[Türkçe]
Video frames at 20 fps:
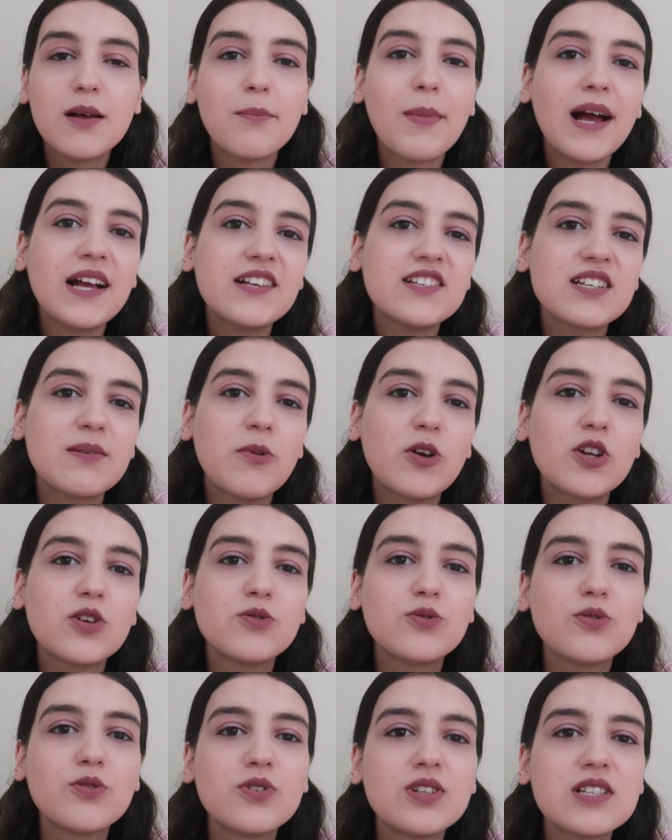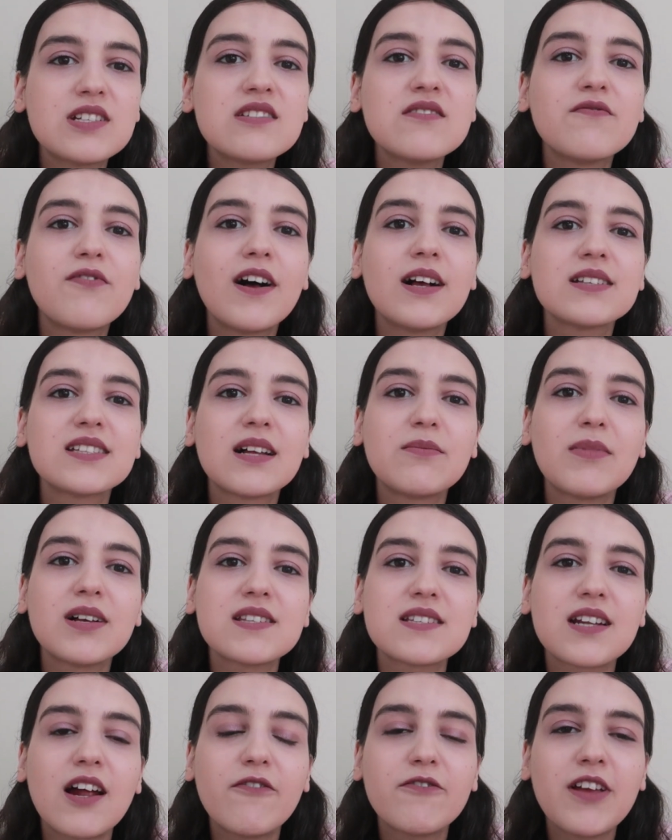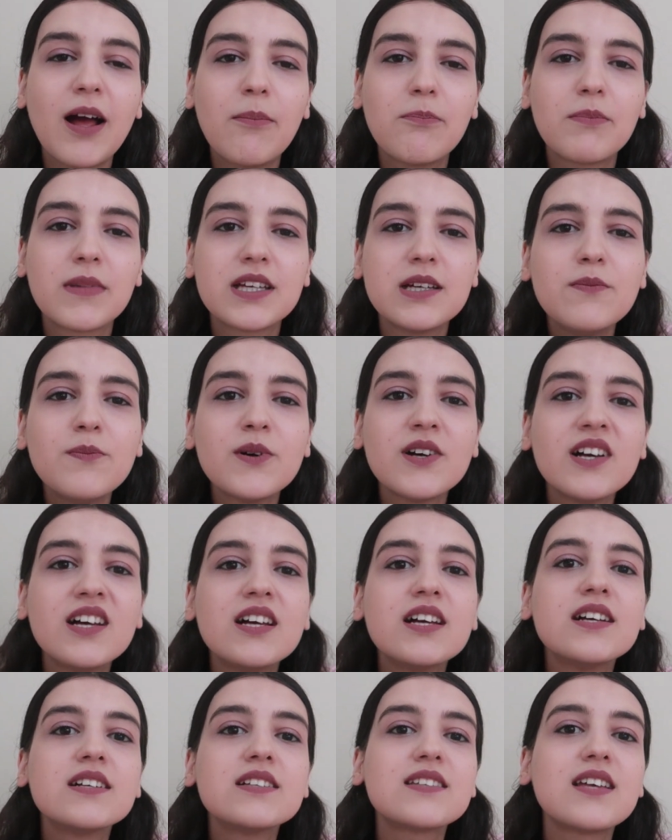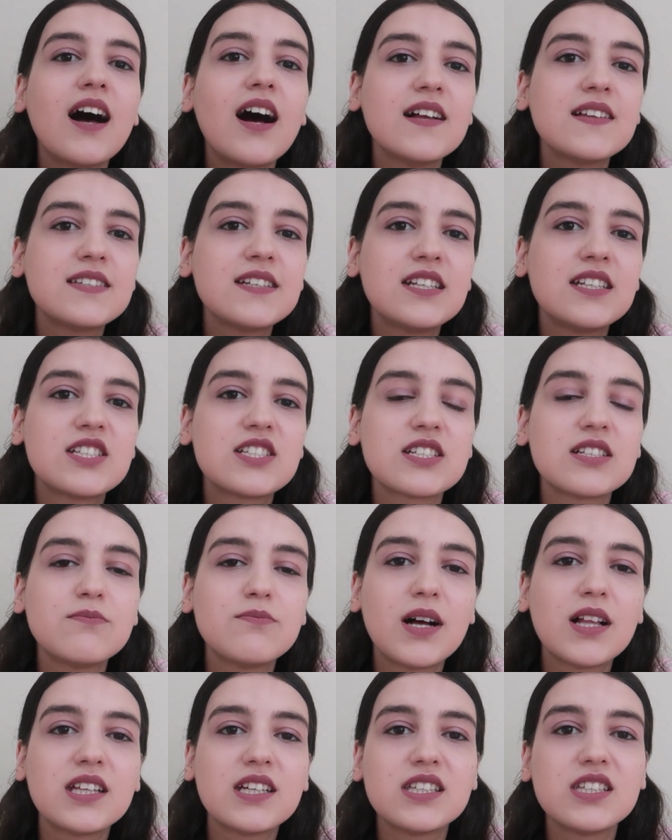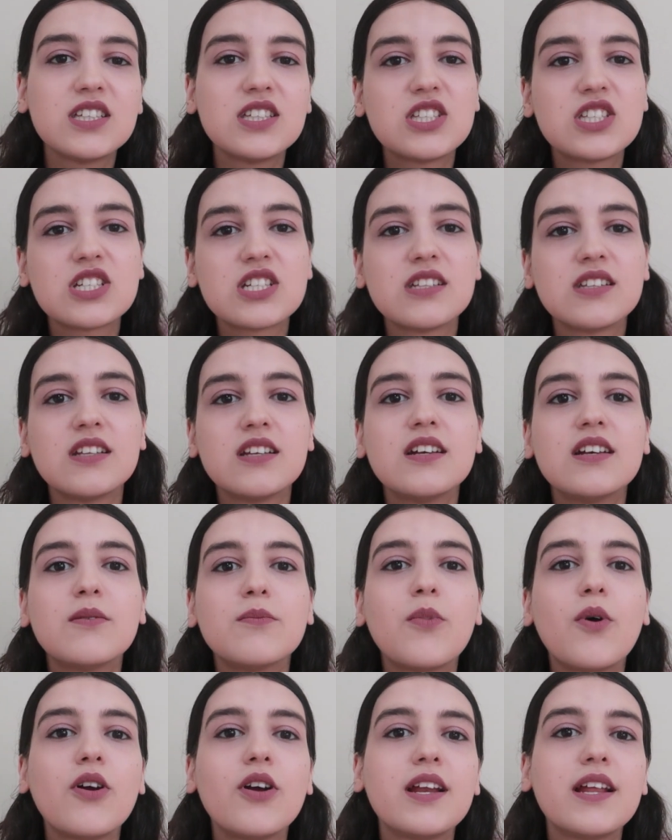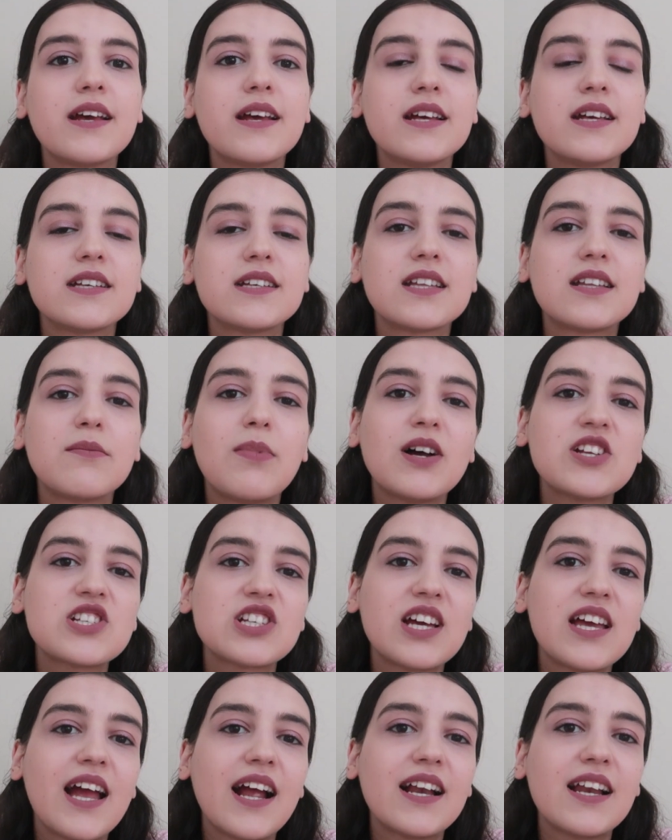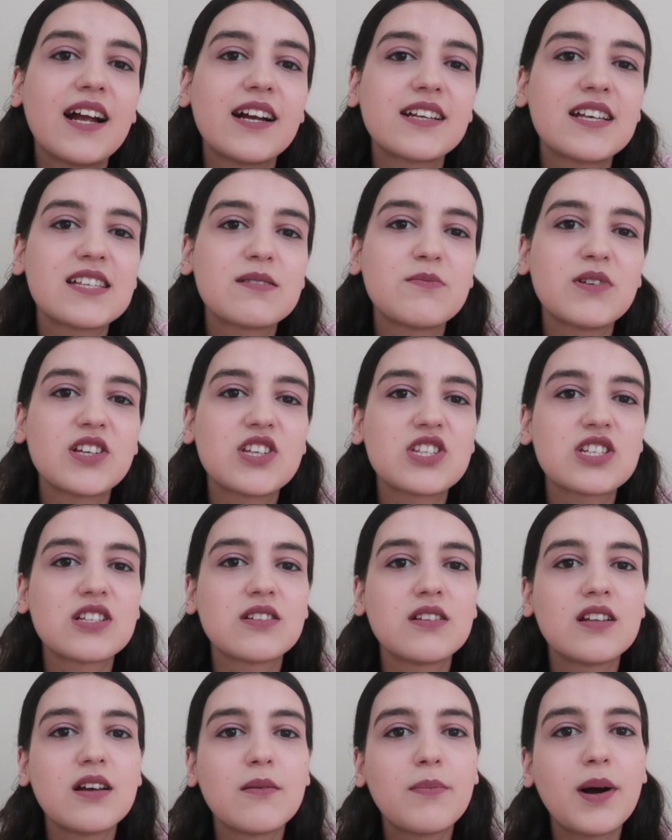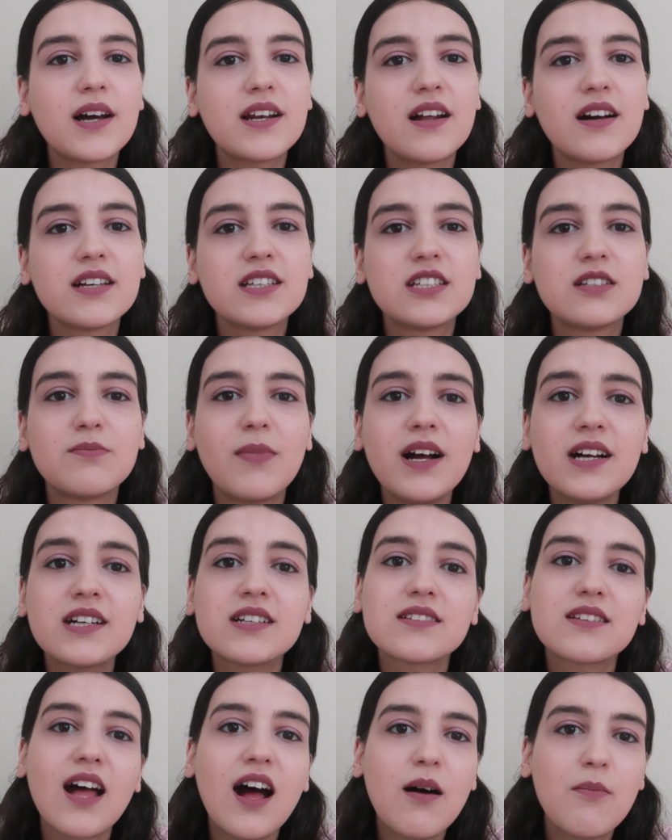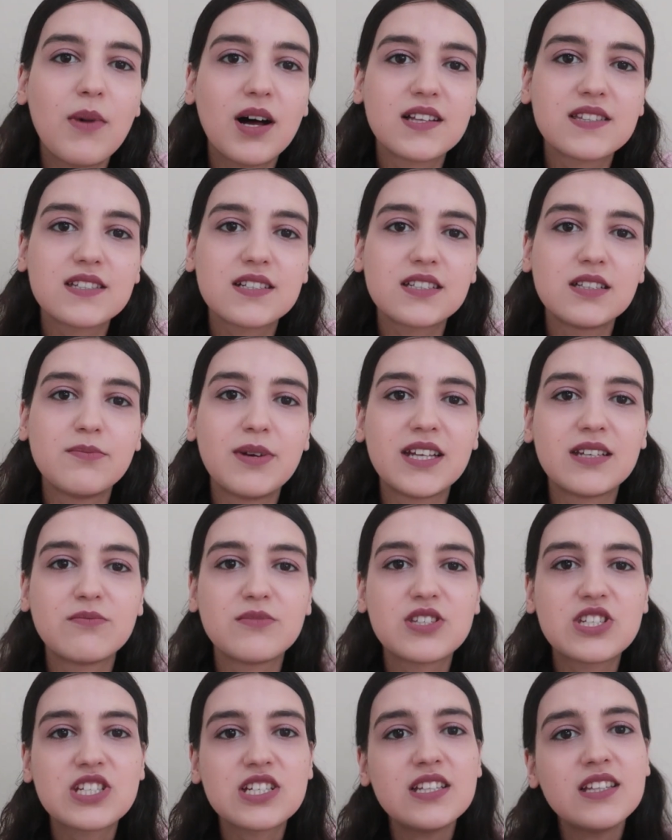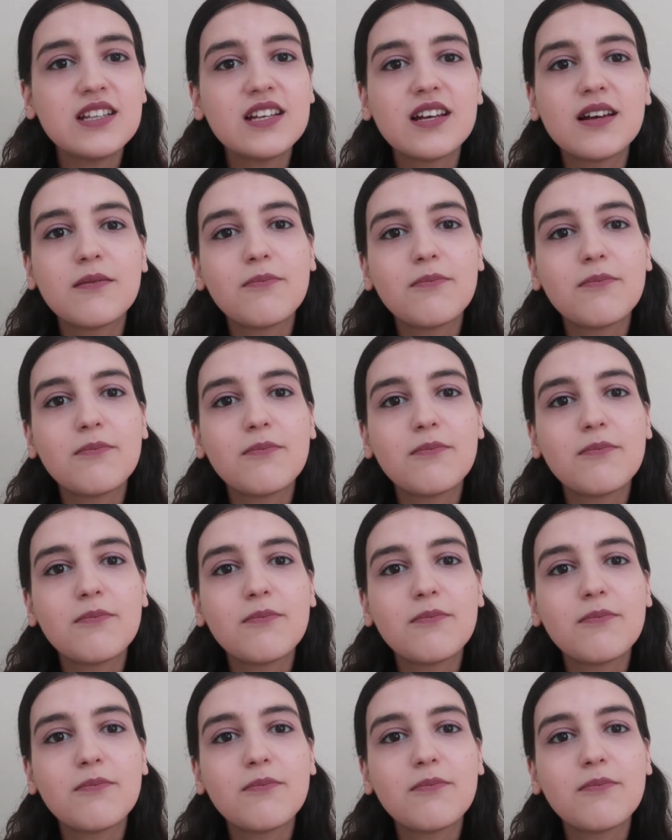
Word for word: Bence böyle düğün için fazla masraf yapmayıp tatil için, balayı için böyle ya da başka yerler gezmek için para ayırmak daha mantıklı benim için.